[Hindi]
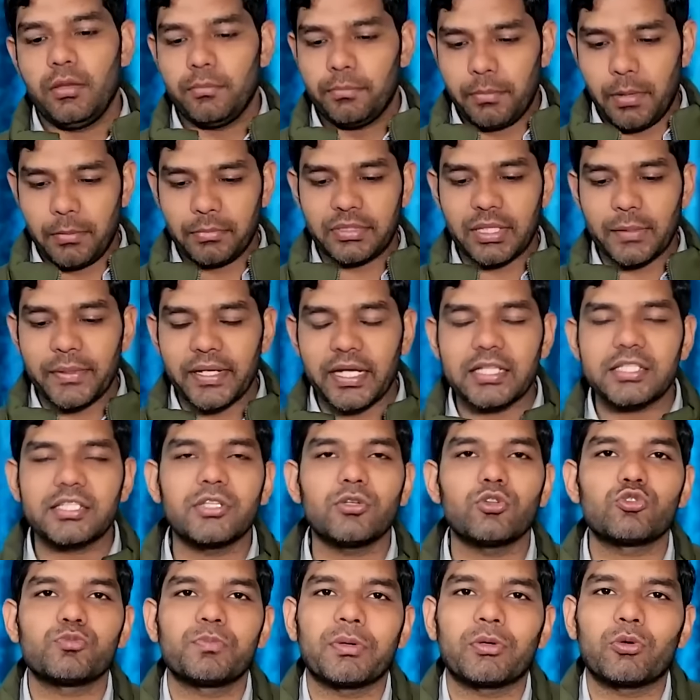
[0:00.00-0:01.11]
ममता बनर्जी ने
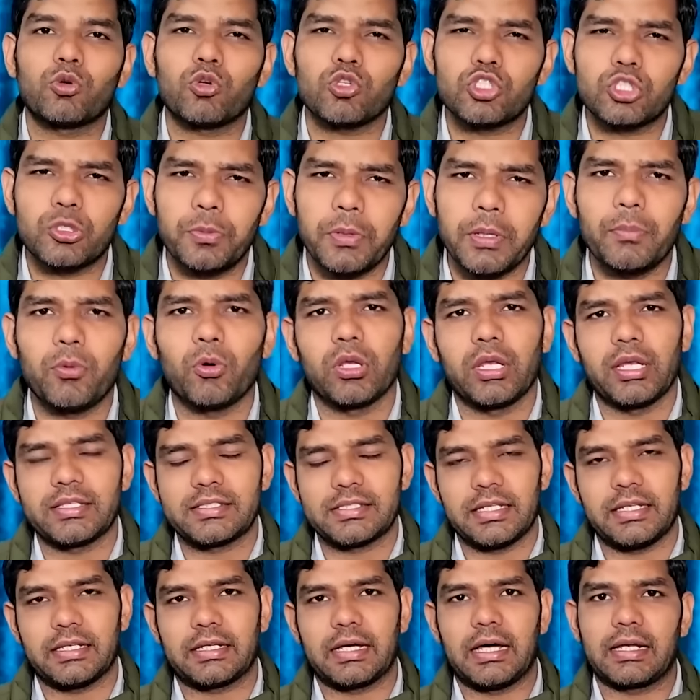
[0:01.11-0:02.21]
उस पर कुछ भी बोलने से
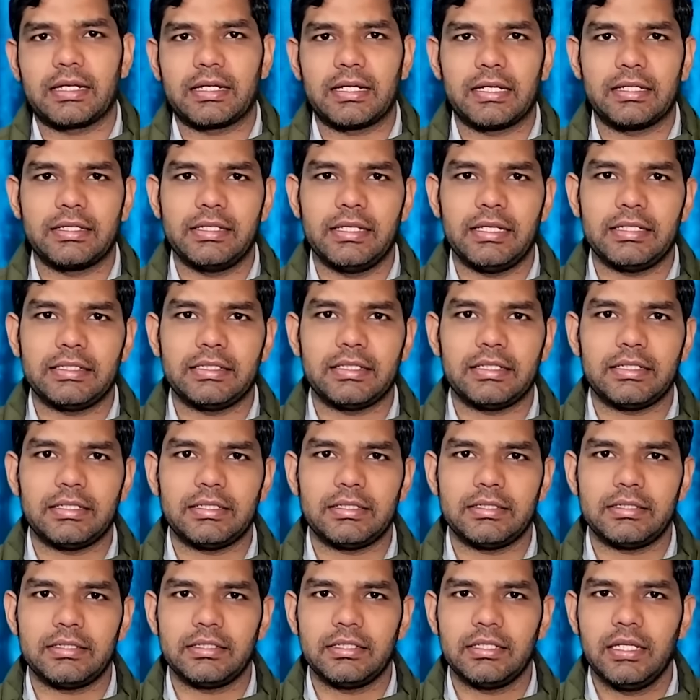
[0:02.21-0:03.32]
इनकार कर दिया था
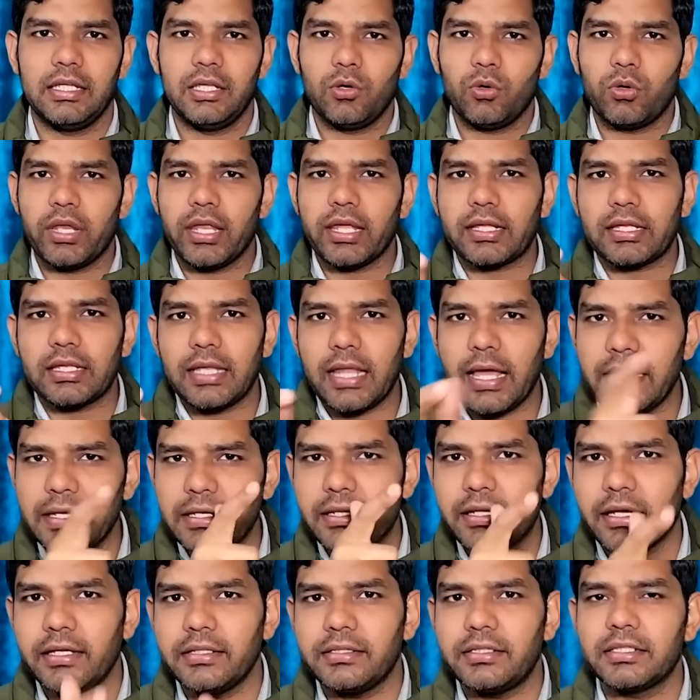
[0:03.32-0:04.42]
और एक लाइन
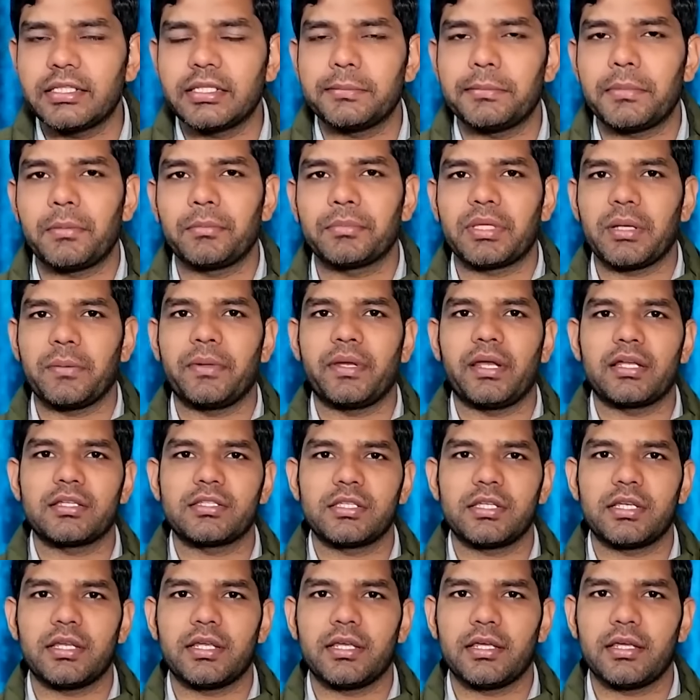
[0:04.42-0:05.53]
कही थी तब ममता बनर्जी
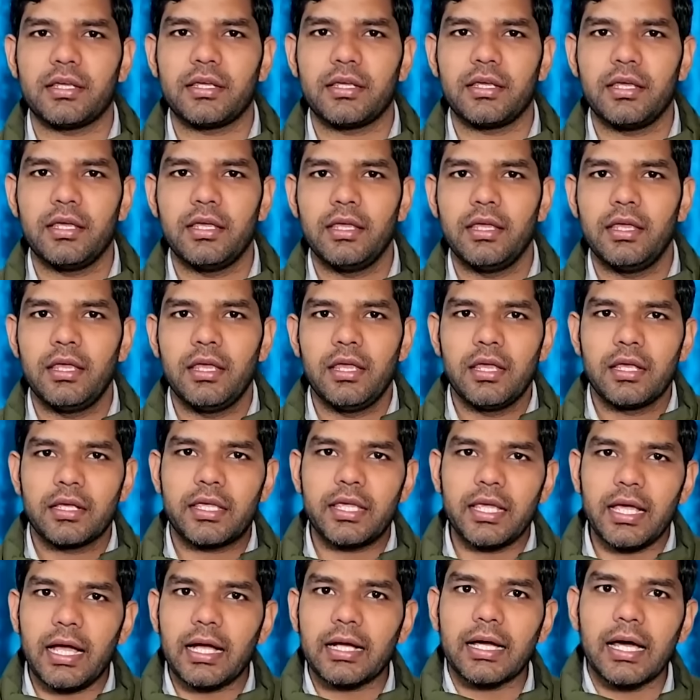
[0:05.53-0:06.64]
ने कि
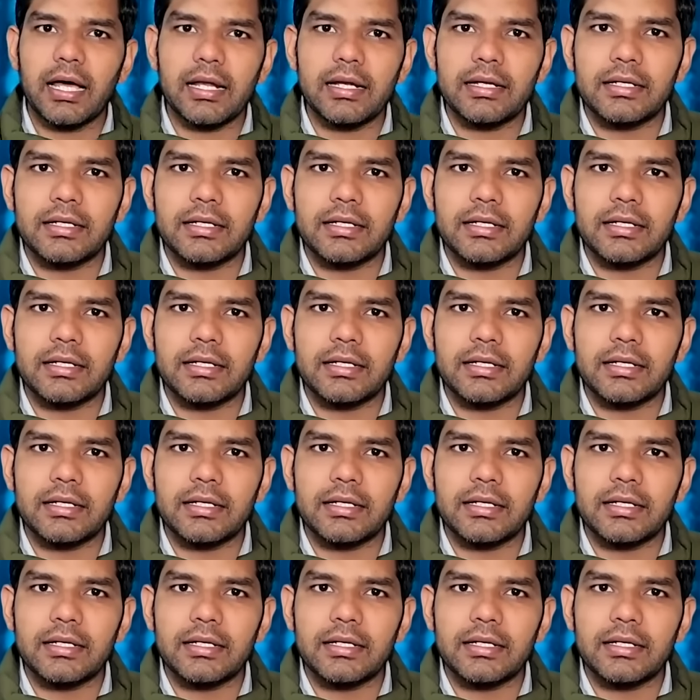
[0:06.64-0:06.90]
अगर